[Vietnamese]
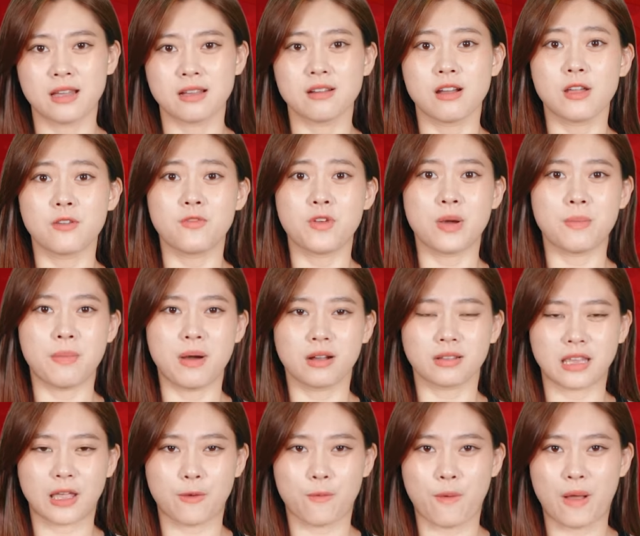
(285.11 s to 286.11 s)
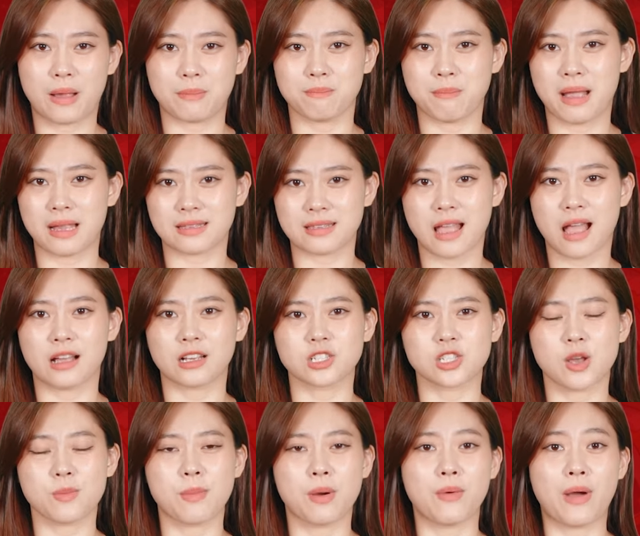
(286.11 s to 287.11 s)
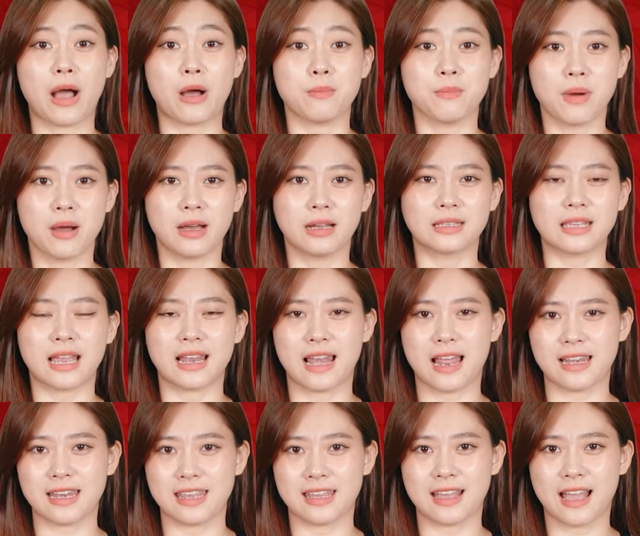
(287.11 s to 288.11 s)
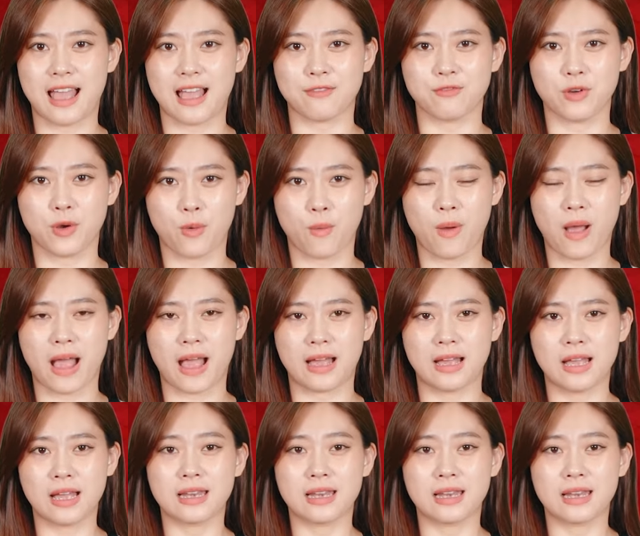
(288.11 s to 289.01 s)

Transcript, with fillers: Người vừa mở tài khoản bàn thắng cho màu áo mới tại La Liga vừa qua